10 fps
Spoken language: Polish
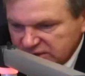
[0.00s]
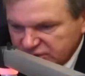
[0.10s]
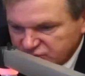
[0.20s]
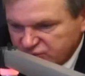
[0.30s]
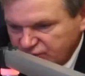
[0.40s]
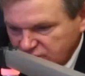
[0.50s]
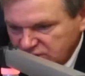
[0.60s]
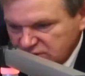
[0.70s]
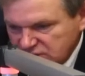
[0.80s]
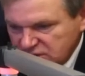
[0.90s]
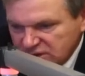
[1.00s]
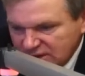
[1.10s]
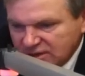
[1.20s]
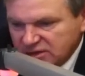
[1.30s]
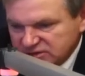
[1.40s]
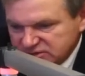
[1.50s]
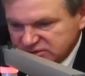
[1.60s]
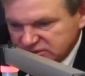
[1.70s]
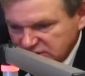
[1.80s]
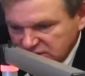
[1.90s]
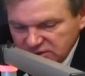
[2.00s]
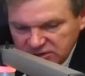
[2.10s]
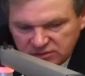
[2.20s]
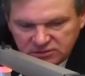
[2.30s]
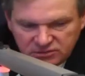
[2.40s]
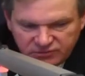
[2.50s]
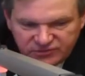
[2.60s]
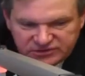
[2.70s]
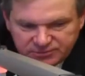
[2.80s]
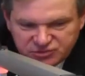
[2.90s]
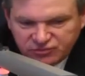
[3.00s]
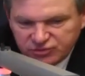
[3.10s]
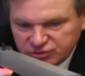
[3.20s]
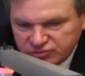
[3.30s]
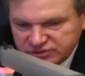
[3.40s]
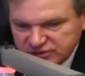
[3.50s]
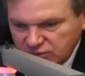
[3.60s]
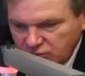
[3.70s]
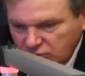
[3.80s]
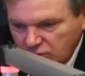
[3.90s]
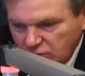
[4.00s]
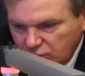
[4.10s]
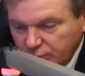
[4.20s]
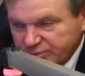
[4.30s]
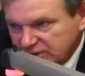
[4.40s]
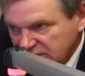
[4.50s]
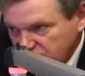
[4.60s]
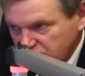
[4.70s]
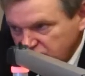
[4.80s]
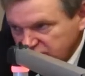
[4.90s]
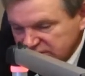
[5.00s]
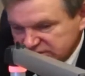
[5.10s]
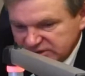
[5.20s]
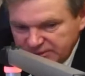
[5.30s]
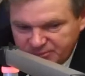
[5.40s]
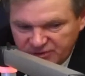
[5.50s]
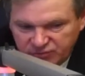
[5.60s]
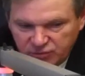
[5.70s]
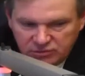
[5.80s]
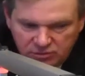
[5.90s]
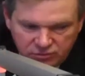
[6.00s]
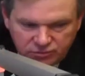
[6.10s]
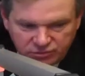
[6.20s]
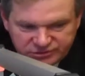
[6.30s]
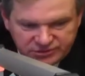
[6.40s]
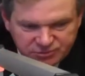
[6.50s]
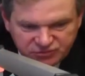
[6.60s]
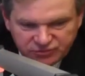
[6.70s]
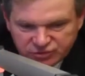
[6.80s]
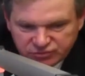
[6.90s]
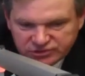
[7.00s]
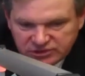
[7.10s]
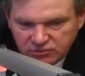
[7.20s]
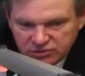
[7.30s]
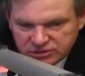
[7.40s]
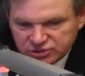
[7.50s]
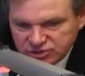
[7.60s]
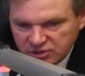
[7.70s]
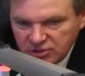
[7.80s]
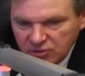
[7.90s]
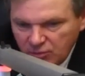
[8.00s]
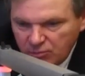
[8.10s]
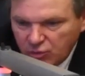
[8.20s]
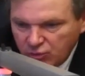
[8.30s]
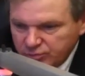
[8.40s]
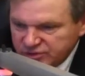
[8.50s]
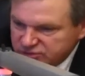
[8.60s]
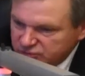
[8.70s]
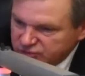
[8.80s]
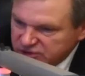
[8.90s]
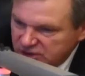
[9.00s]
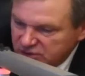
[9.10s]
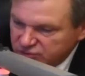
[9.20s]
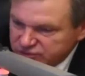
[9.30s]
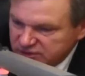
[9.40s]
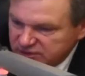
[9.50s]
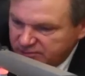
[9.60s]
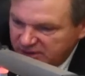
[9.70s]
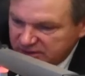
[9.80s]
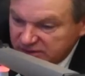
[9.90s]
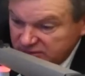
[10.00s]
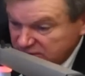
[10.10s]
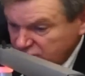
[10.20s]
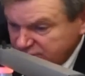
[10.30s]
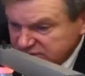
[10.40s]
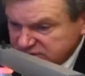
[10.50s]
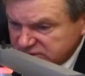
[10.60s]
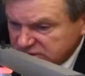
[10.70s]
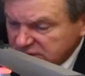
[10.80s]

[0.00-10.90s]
też kwoty i jedna z wiceprzewodniczącego komitetu jest na pewno, no odnośnie przewodniczącego jeszcze mogą być różne, różne debaty. Natomiast